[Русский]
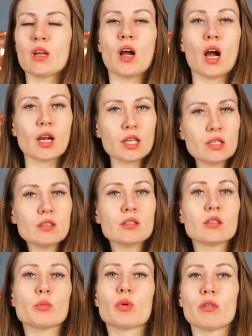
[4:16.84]
А
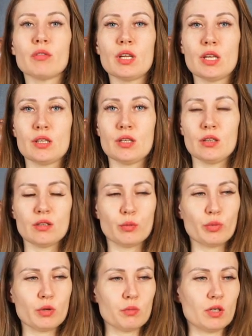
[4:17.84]
какие-то направления,
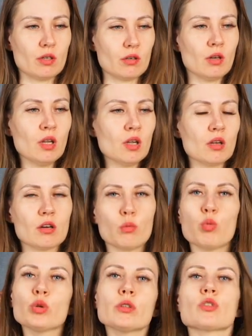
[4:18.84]
например,
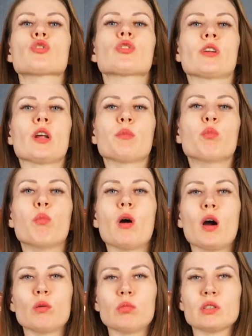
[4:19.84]
работа с шарами
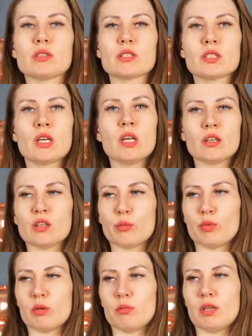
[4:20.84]
Bubbles,
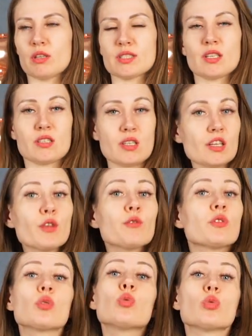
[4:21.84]
например, создание
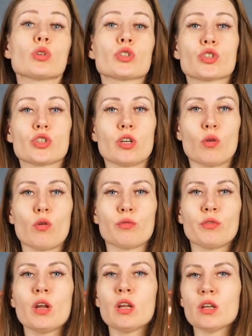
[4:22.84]
фигуры шаров,
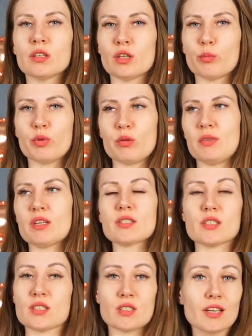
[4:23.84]
например,
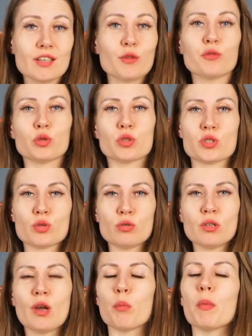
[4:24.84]
создание
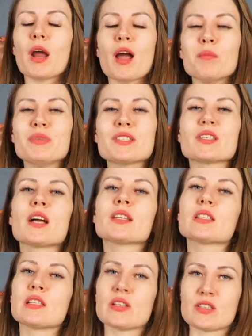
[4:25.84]
фотозон, мы
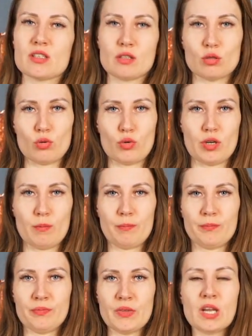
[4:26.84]
обязательно затронем –
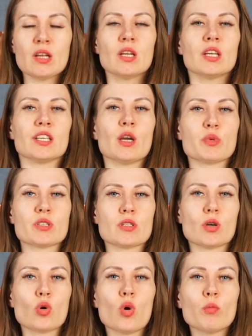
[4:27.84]
я
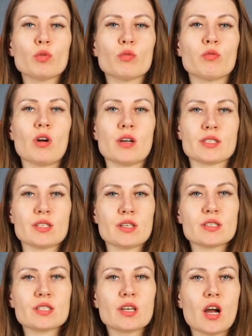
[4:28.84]
познакомлю вас
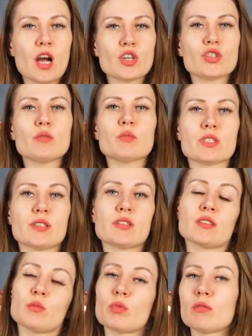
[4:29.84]
с каждым из
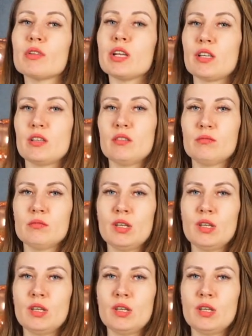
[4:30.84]
этих направлений.